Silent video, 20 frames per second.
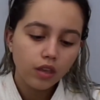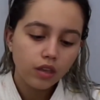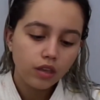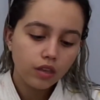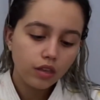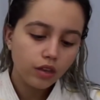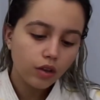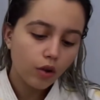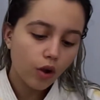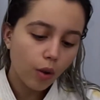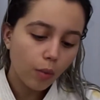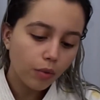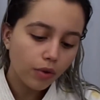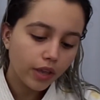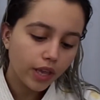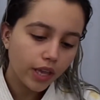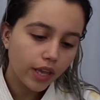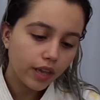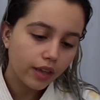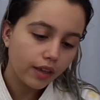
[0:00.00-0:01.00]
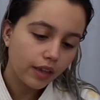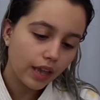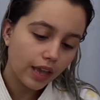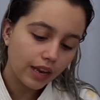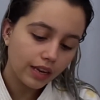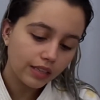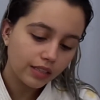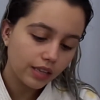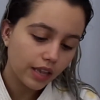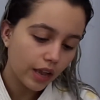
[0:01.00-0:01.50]
E como que
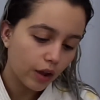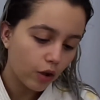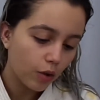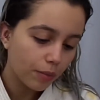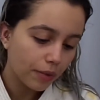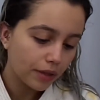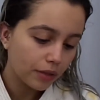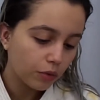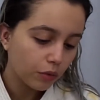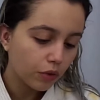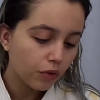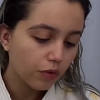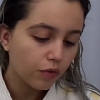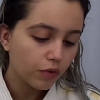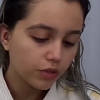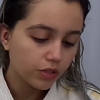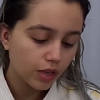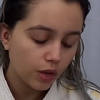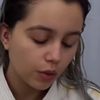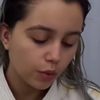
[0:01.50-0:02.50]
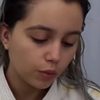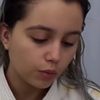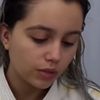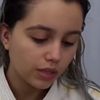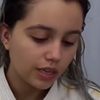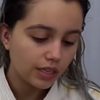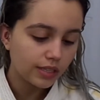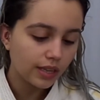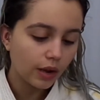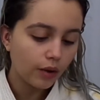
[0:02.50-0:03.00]
eles recomendam que você use?
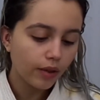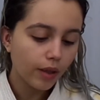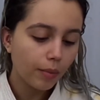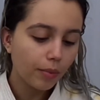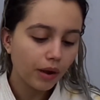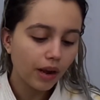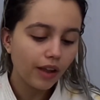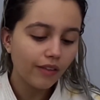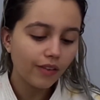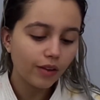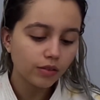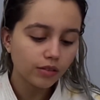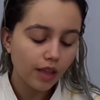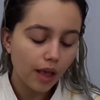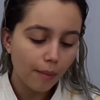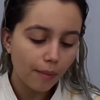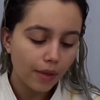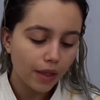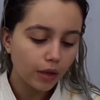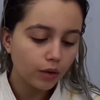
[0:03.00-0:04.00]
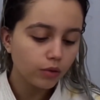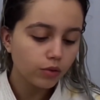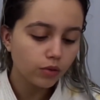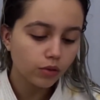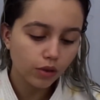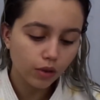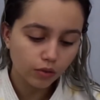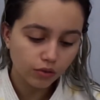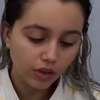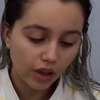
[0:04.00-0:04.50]
Eles falam que é para lavar os cabelos, o
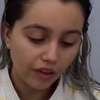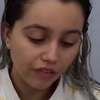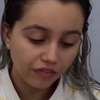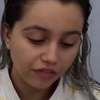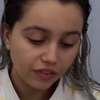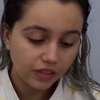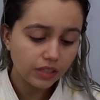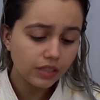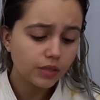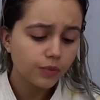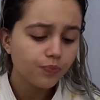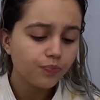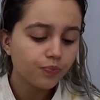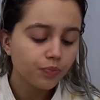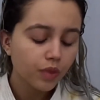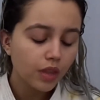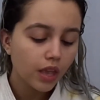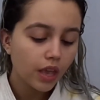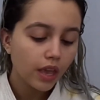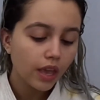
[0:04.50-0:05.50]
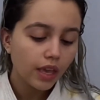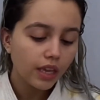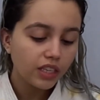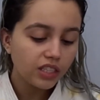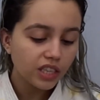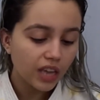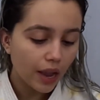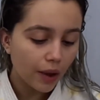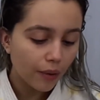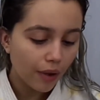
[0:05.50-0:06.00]
que eu já fiz.
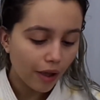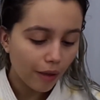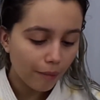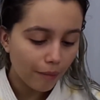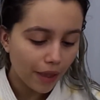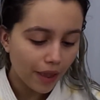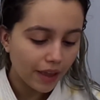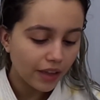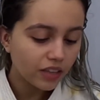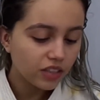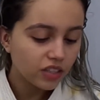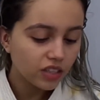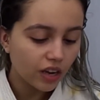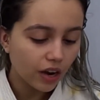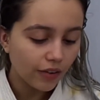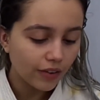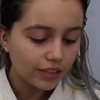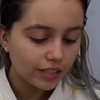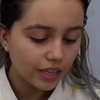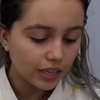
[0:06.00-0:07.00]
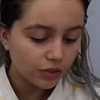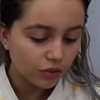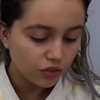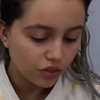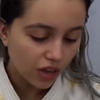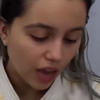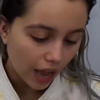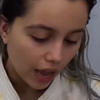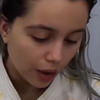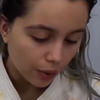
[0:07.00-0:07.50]
Enxaguar bem, tirar o excesso
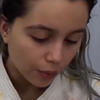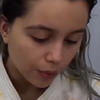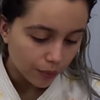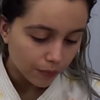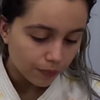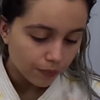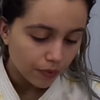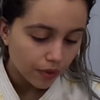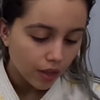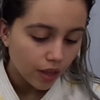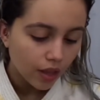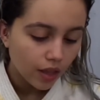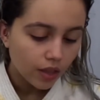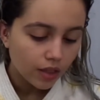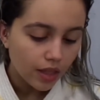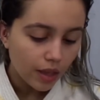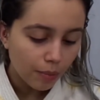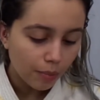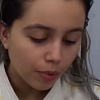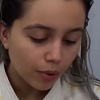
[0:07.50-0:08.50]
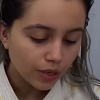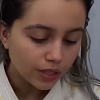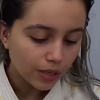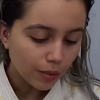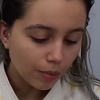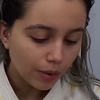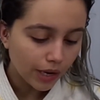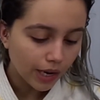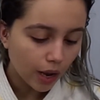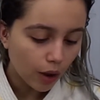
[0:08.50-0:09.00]
de água. Depois,
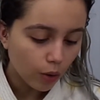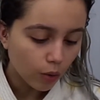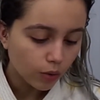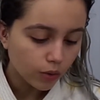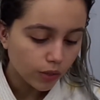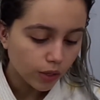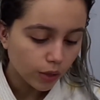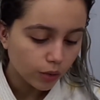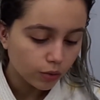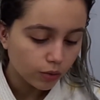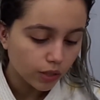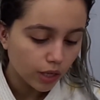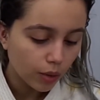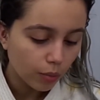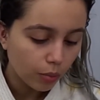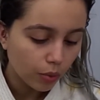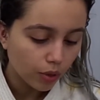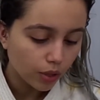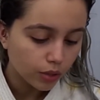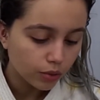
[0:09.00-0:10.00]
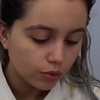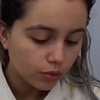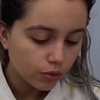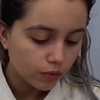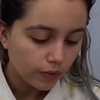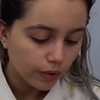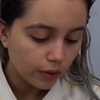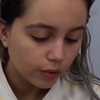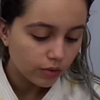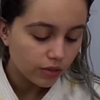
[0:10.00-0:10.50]
aplicar o conteúdo da ampola nos
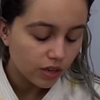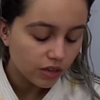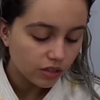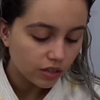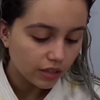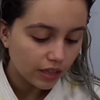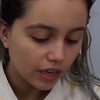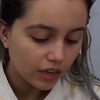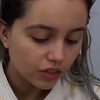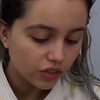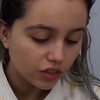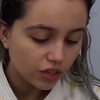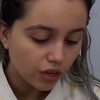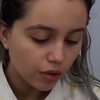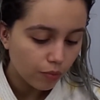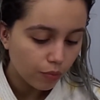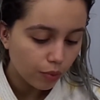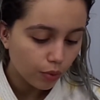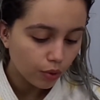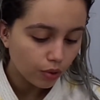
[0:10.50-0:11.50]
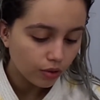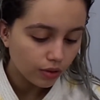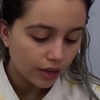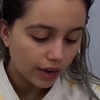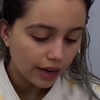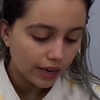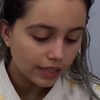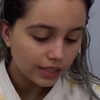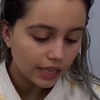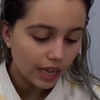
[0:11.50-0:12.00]
fios, deixando agir por
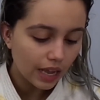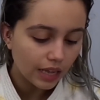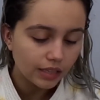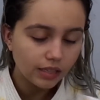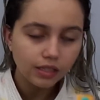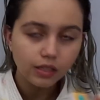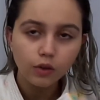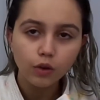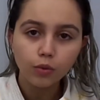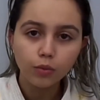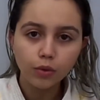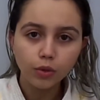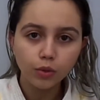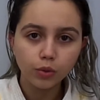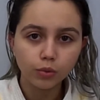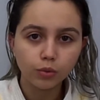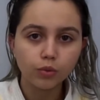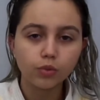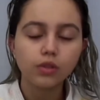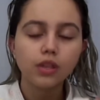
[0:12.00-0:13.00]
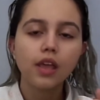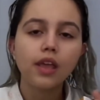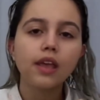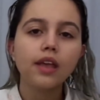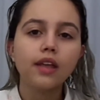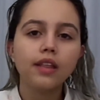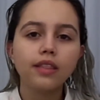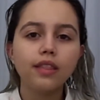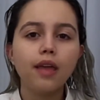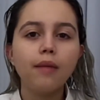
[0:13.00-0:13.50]
3 a 5 minutos.
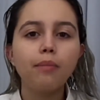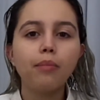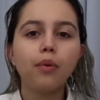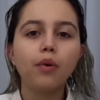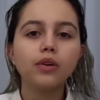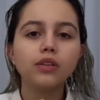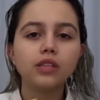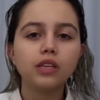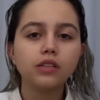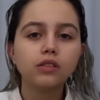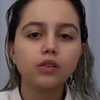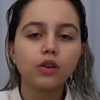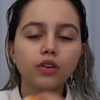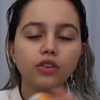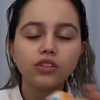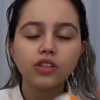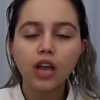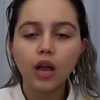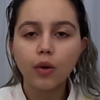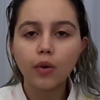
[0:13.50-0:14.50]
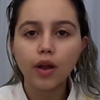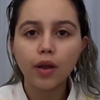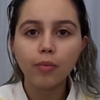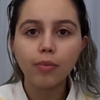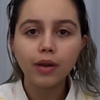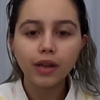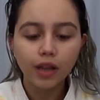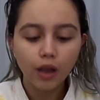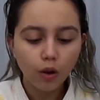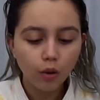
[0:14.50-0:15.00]
Depois é só enxaguar e
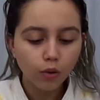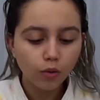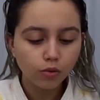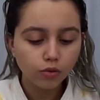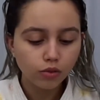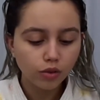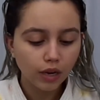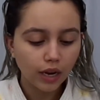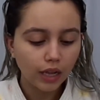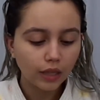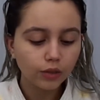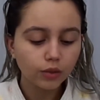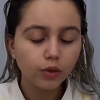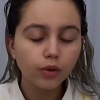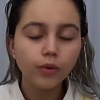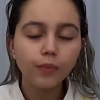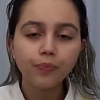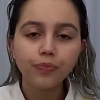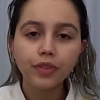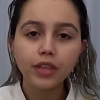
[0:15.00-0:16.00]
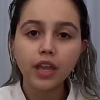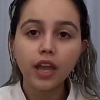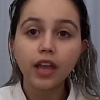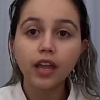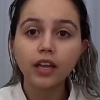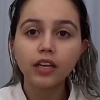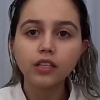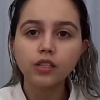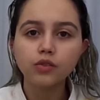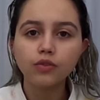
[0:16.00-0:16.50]
aplicar o condicionador. E aí
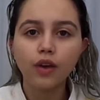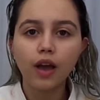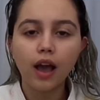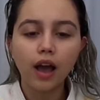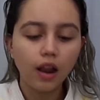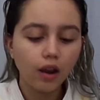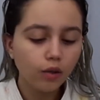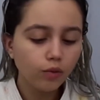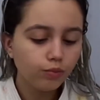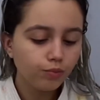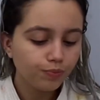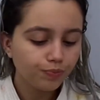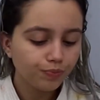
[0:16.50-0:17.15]
eles falam